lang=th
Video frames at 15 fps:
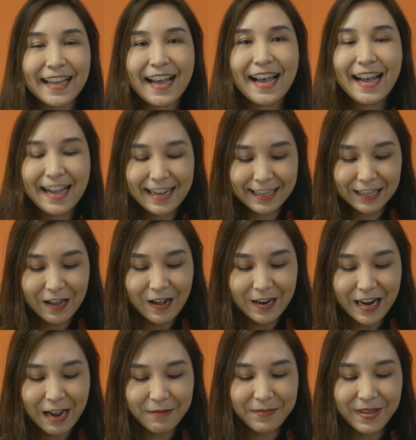ค่ะก็
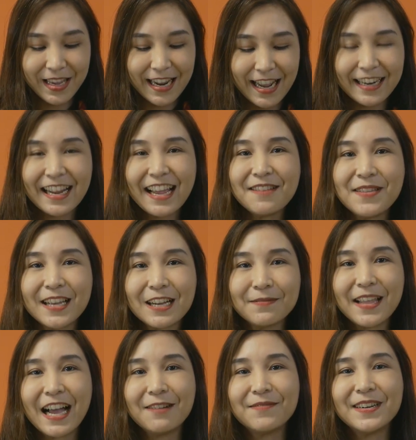ถ้าไม่มีท่านใดมี
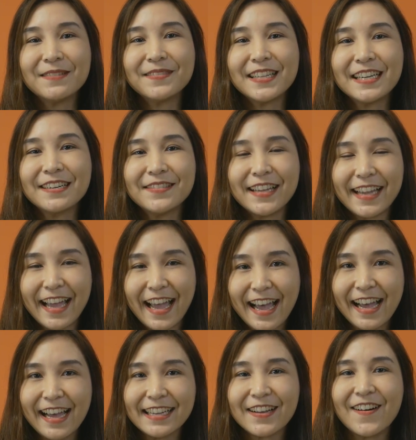คำถามเพิ่มเติมนะ
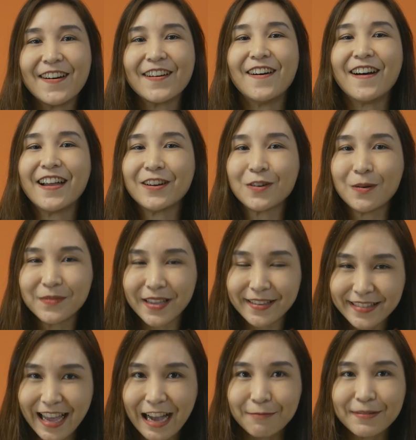คะ ก็ขอให้ร่วมติ
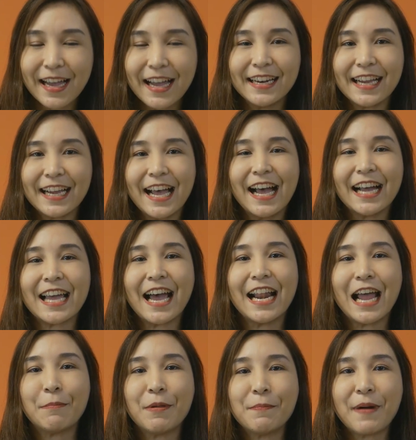ดตามกันนะคะการ
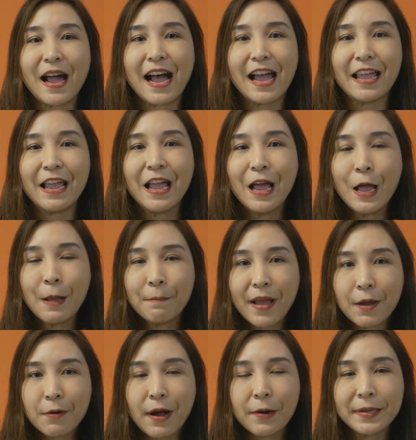อภิปราย
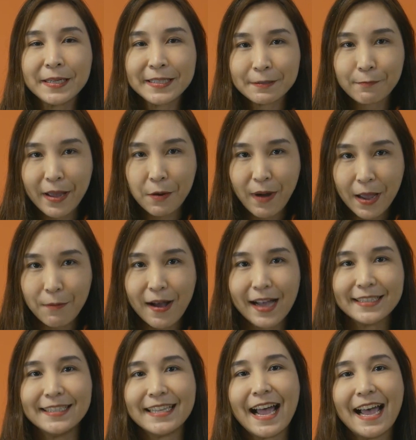ไม่วางไม่ไว้วา
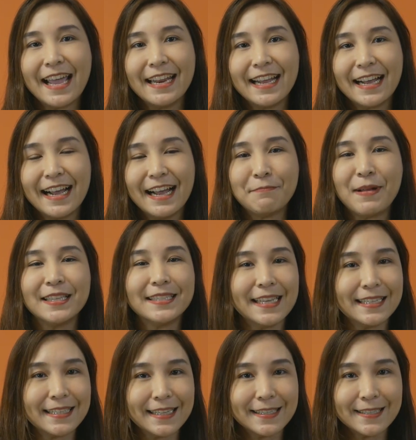งใจนะคะ เป็น
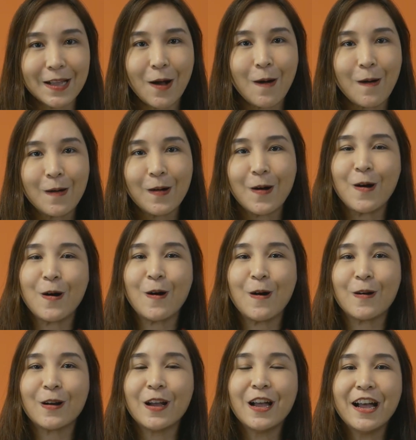ซีซั่น2ของ
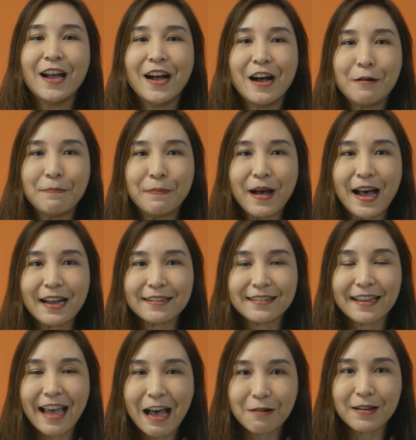อพัก
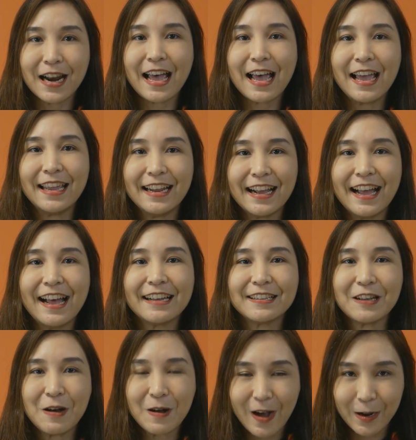ก้าวไกลนะคะ
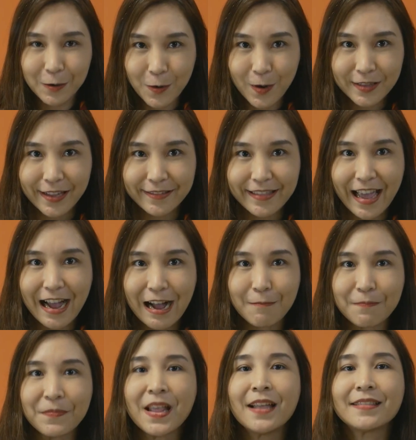ก็ขอให้ทุกคนติดตาม
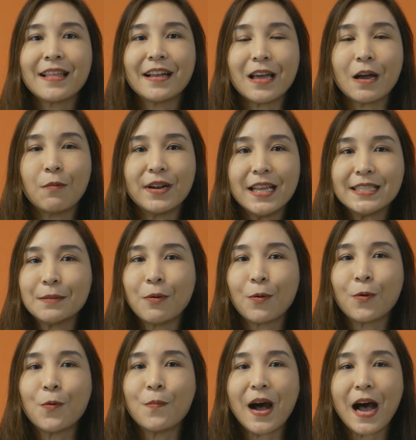ตั้งแต่วันที่ 16
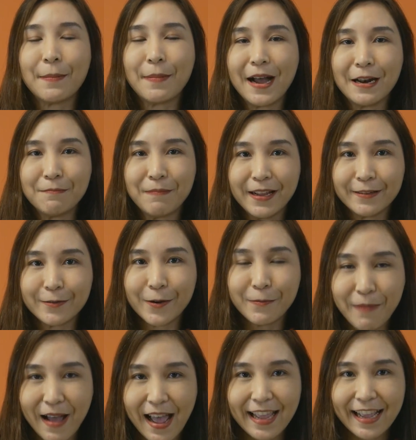กุมภาพันธ์เป็นต้น
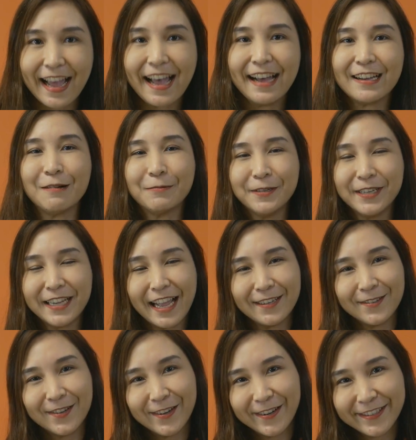ไปค่ะ ขอบคุณค่ะ
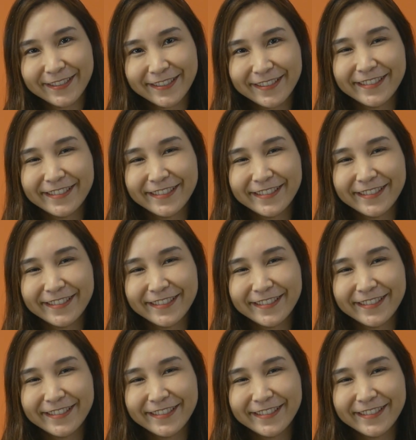ทุกคน